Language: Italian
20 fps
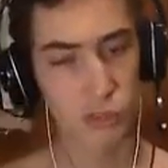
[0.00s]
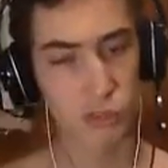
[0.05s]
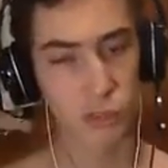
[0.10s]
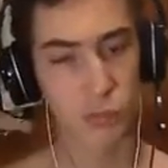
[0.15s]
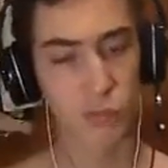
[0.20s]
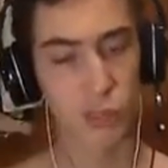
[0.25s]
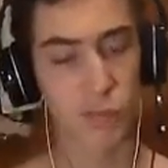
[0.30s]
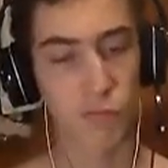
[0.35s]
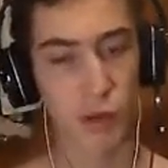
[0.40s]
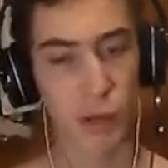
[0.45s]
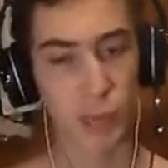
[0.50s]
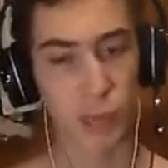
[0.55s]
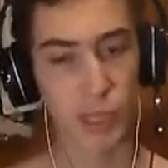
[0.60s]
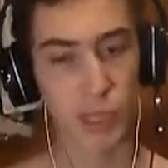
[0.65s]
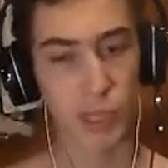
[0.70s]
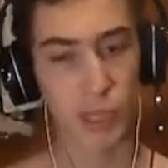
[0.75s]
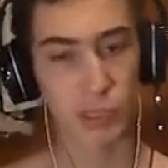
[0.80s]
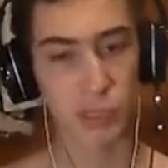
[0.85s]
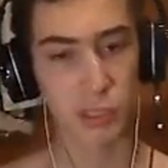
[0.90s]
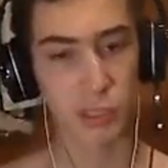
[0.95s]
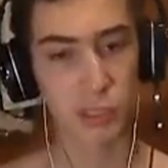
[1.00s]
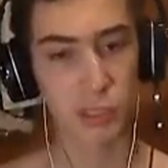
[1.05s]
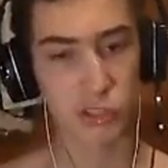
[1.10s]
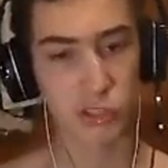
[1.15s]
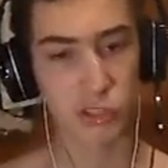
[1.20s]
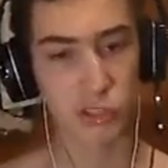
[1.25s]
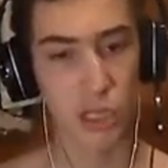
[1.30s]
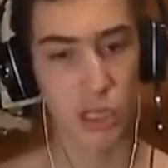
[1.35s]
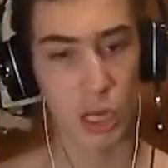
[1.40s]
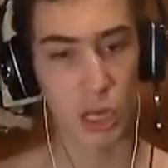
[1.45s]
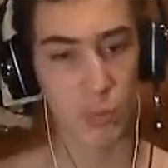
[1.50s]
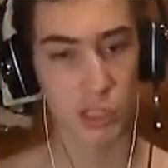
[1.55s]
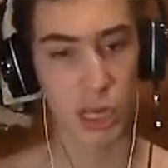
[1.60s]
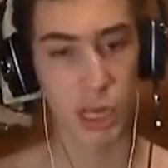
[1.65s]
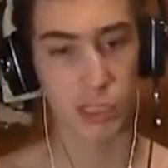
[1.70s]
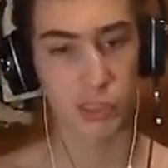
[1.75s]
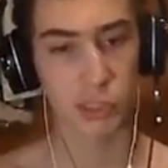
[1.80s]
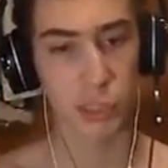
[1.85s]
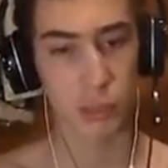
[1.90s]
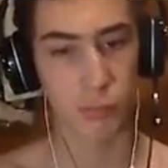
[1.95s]
Sono dei frammenti di ossa nella mia
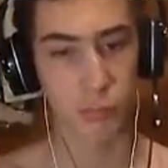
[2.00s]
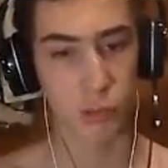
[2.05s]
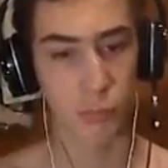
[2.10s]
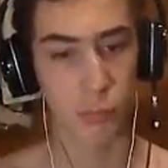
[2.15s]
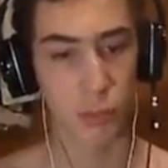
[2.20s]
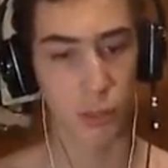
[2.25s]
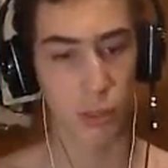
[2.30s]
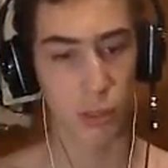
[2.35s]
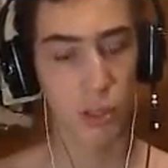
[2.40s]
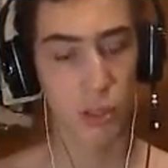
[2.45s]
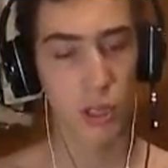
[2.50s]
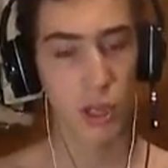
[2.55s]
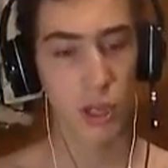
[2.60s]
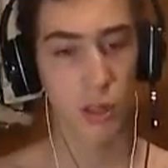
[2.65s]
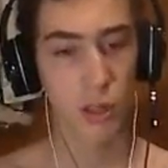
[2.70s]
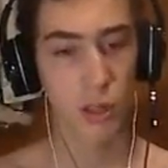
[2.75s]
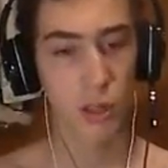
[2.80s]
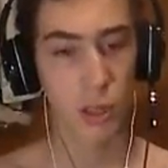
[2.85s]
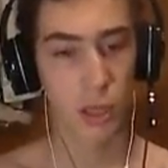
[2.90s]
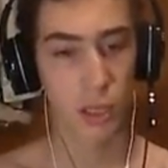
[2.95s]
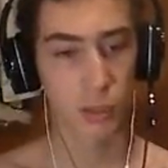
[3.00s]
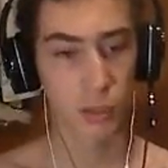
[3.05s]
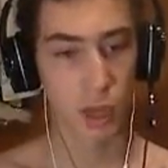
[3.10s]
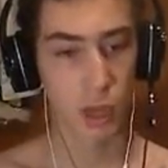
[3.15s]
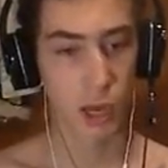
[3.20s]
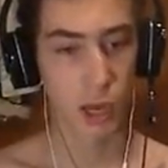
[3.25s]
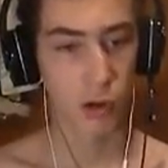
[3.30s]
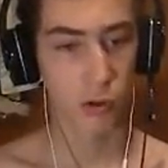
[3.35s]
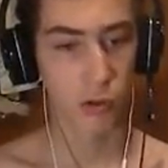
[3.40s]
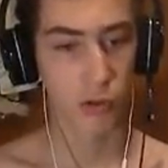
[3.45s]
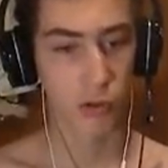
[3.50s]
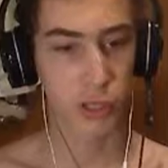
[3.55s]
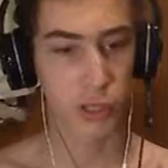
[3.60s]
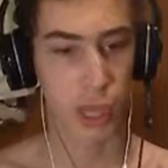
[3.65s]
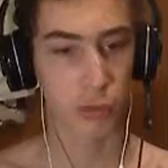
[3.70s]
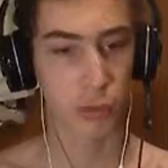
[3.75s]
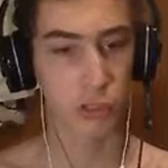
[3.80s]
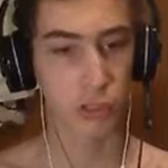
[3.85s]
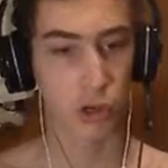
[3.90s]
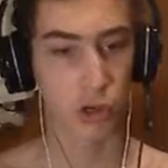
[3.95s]
testa, nel mio bo... And, ah, ok,
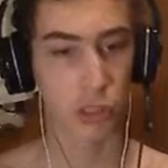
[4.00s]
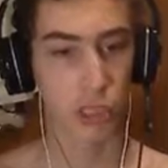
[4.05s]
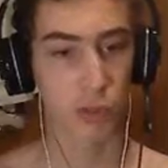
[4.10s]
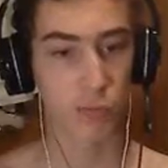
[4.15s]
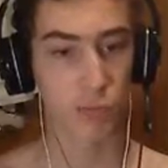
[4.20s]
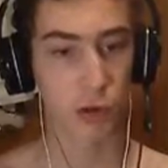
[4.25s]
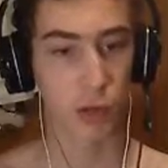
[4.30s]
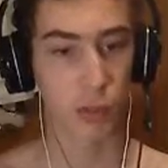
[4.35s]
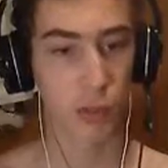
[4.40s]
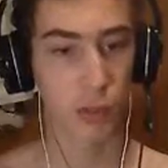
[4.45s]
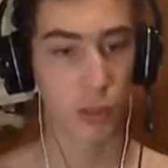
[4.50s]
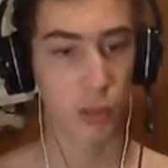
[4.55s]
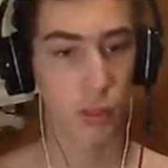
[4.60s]
quindi ho dei frammenti.